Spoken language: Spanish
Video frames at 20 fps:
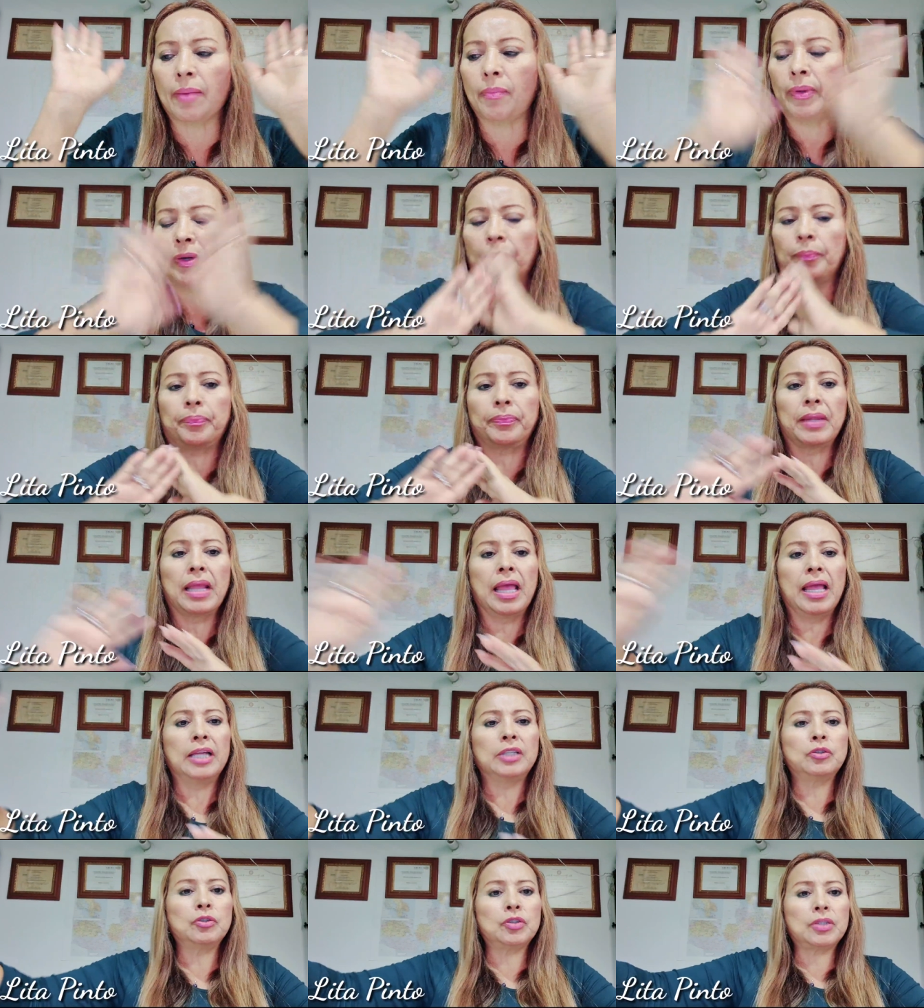Bueno,
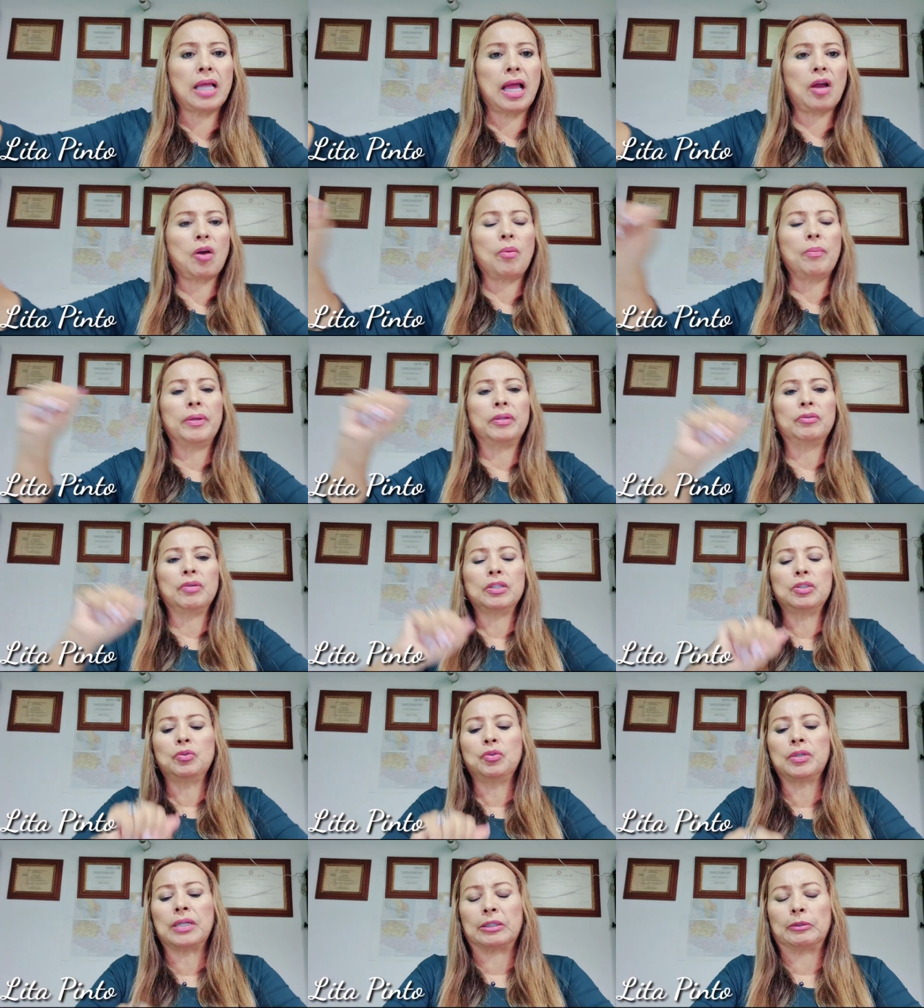eso estaba comiendo
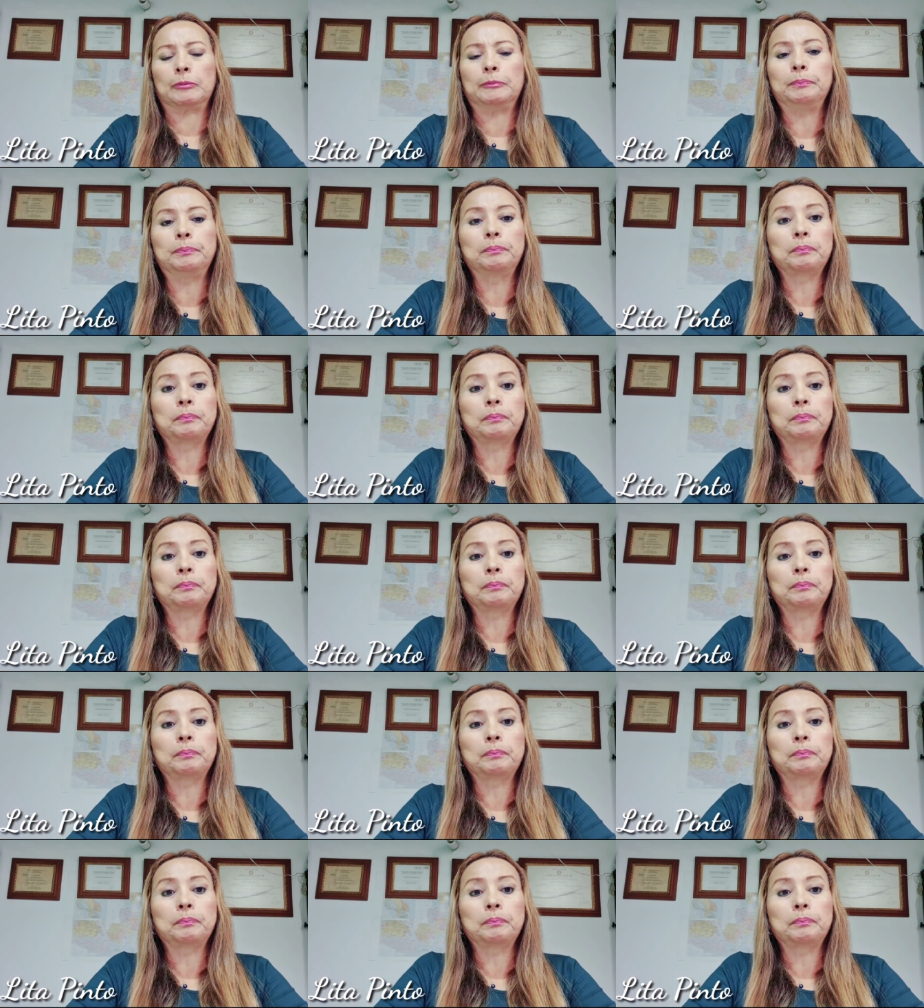hace un rato.